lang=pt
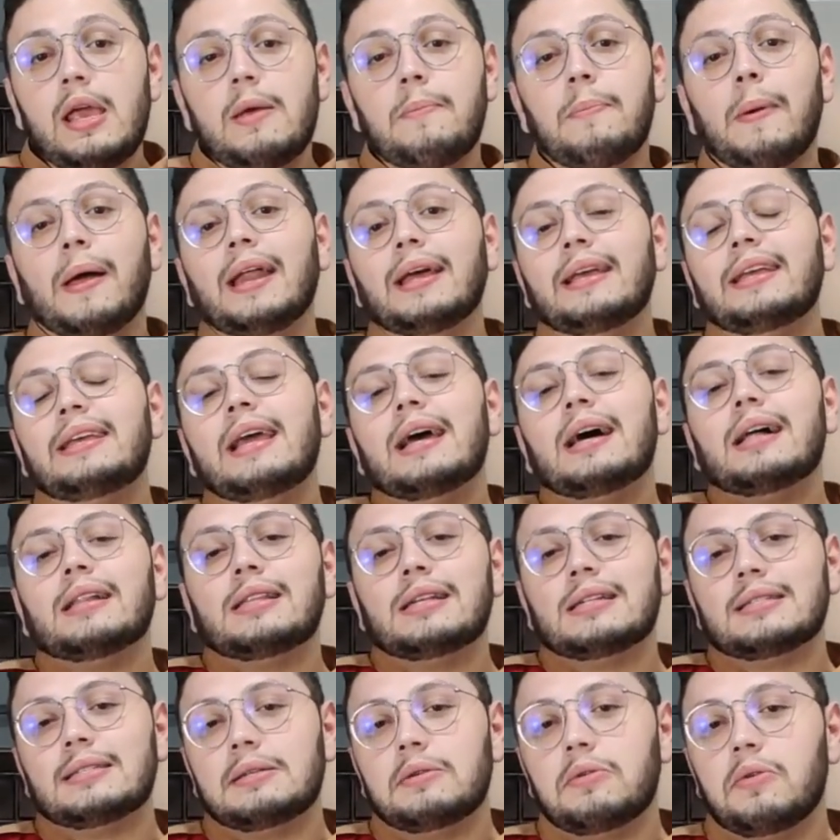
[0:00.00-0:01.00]
E para que a
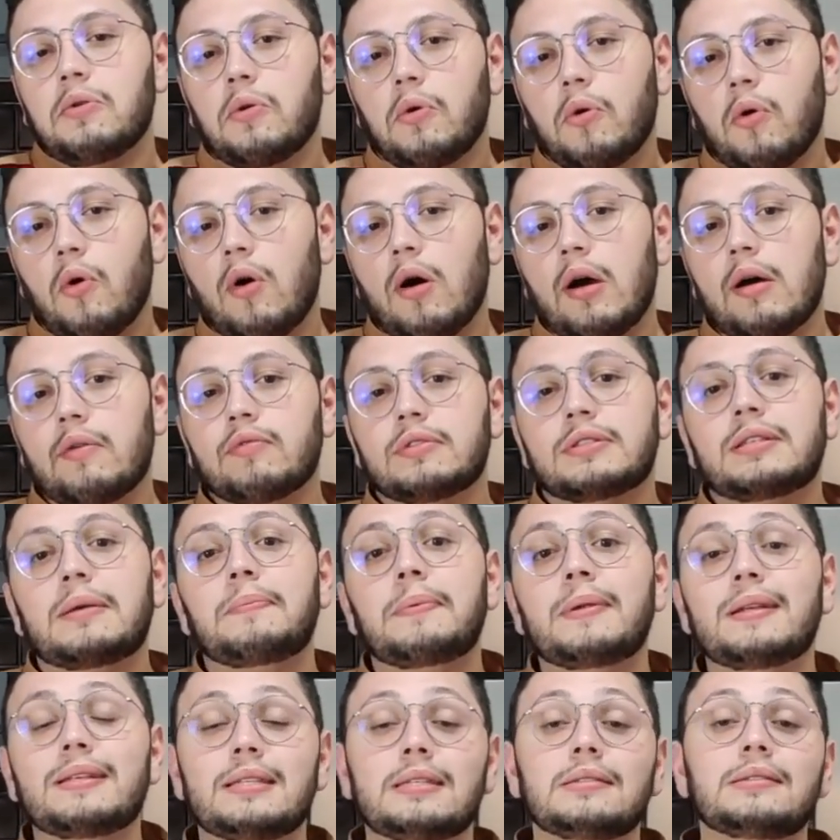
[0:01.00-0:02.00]
atração ocorra, você
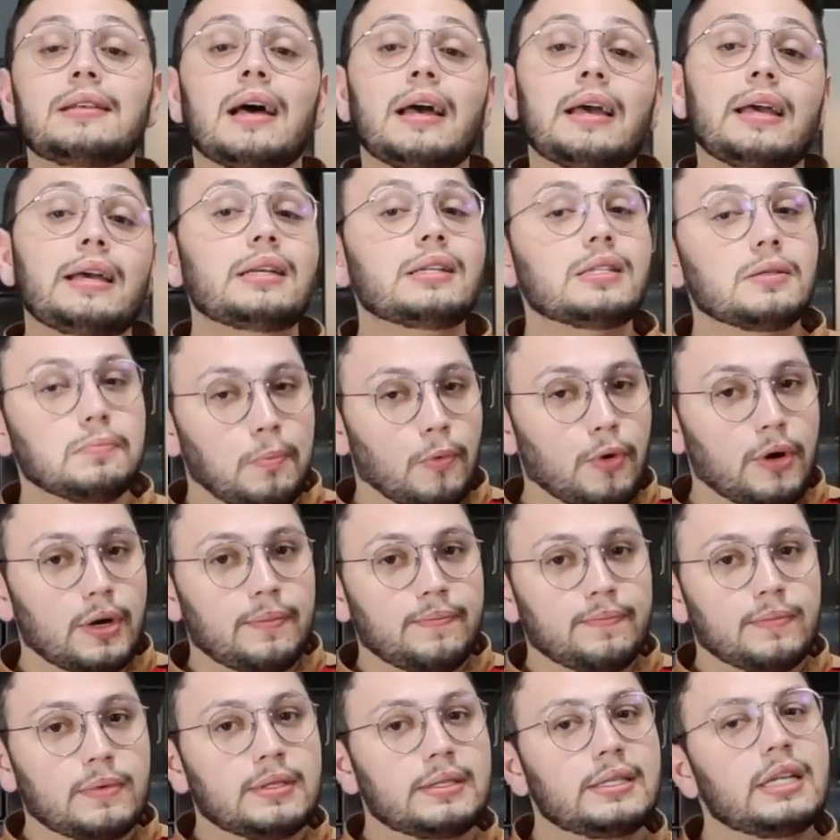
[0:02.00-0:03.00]
precisa expor,
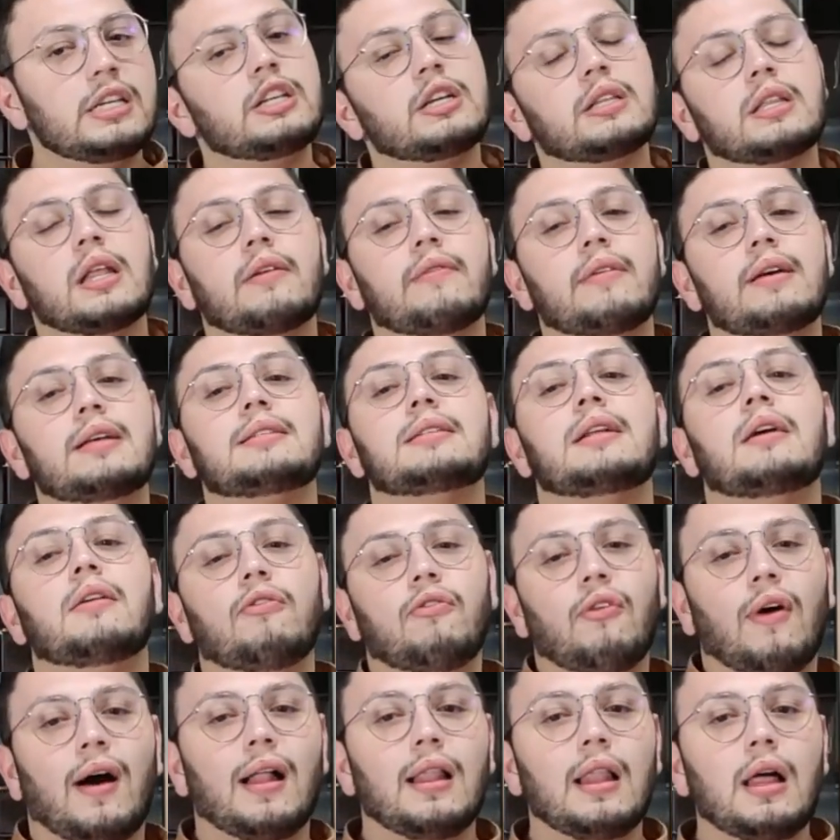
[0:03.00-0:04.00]
seja através da
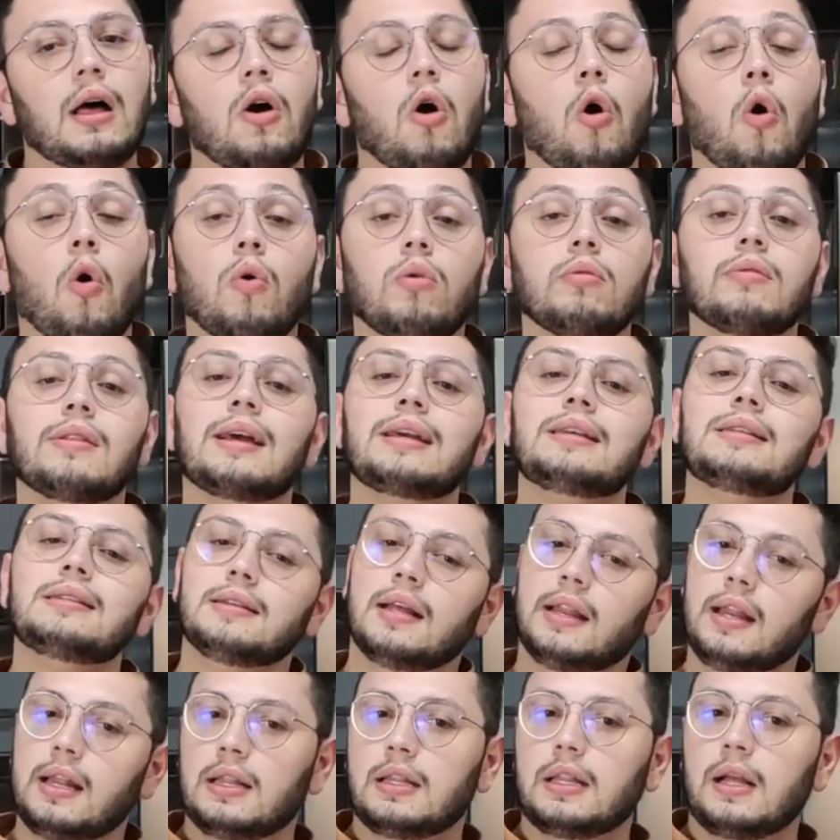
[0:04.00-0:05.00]
fala ou da
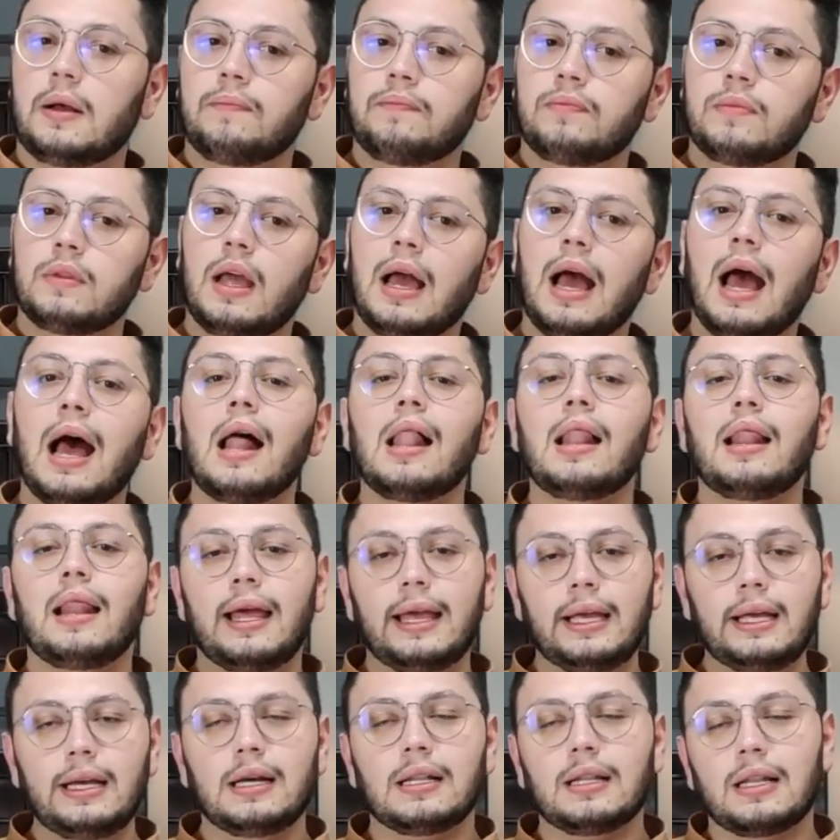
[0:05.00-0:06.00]
escrita,
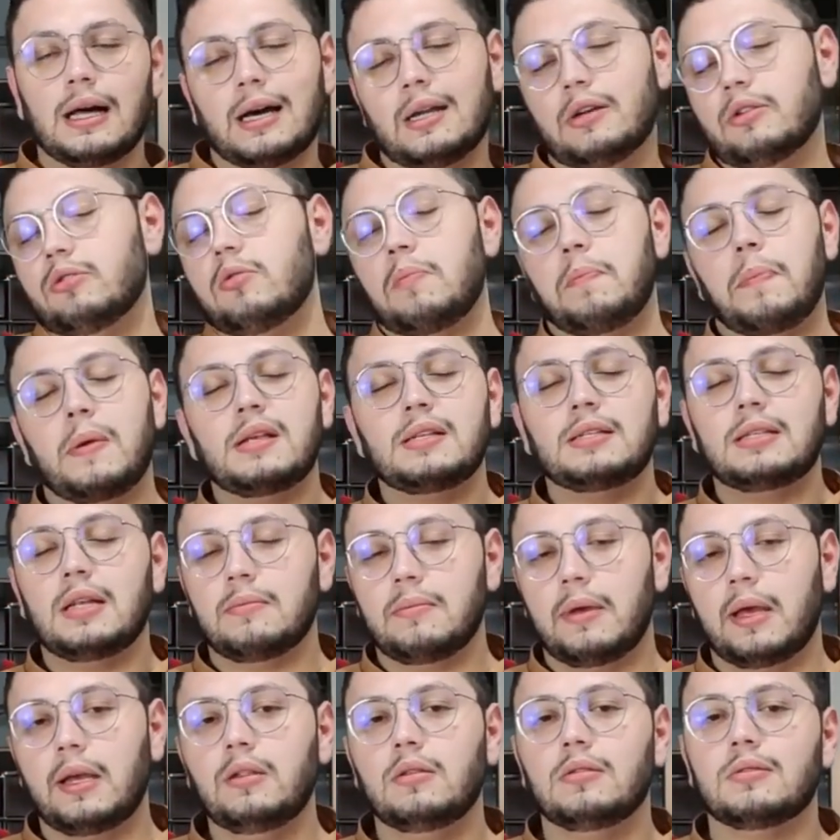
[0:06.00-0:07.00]
além, claro, do
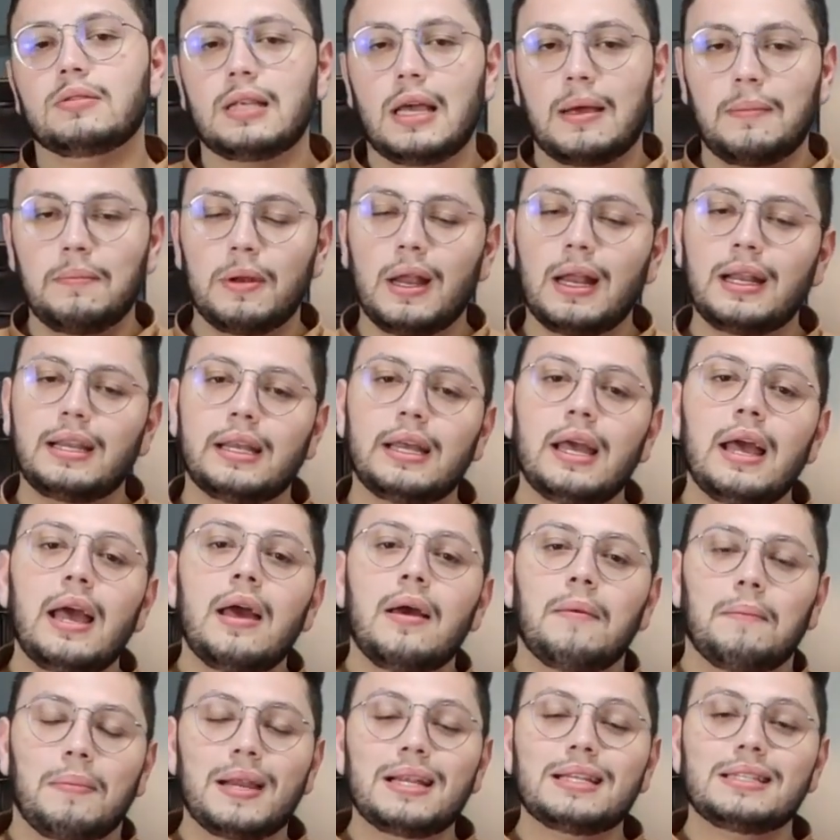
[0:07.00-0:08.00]
pensamento sempre ali
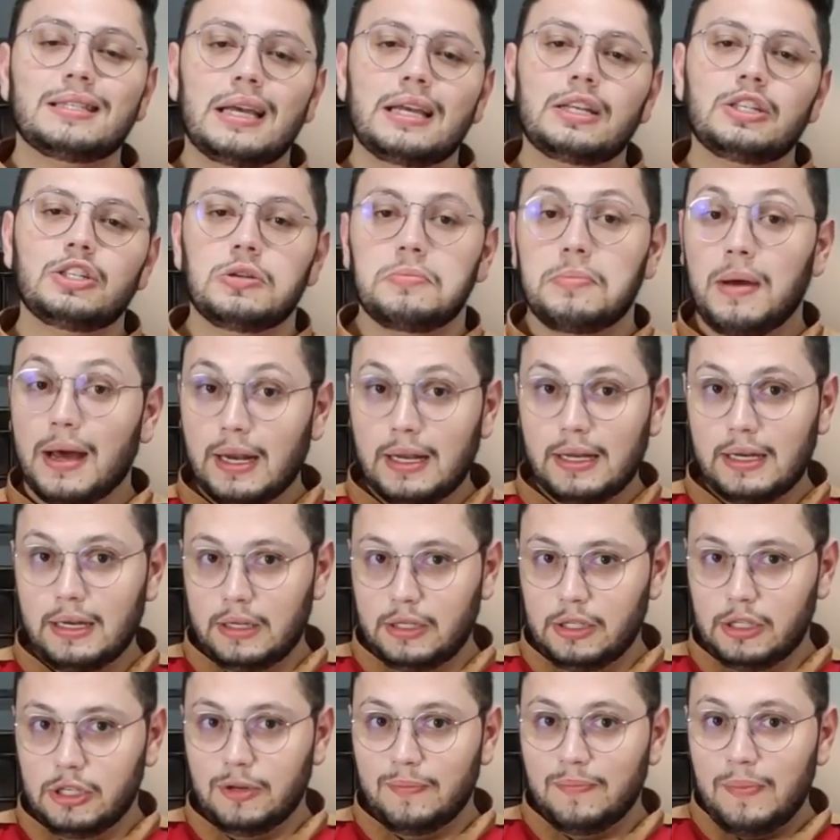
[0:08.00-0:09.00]
presente e
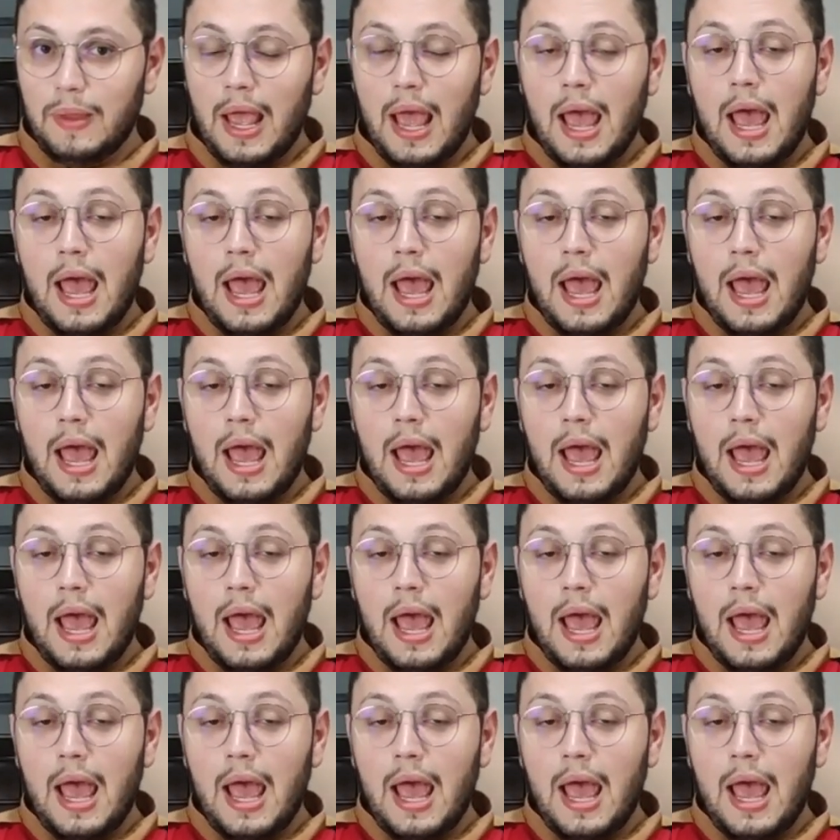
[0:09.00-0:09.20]
marcante.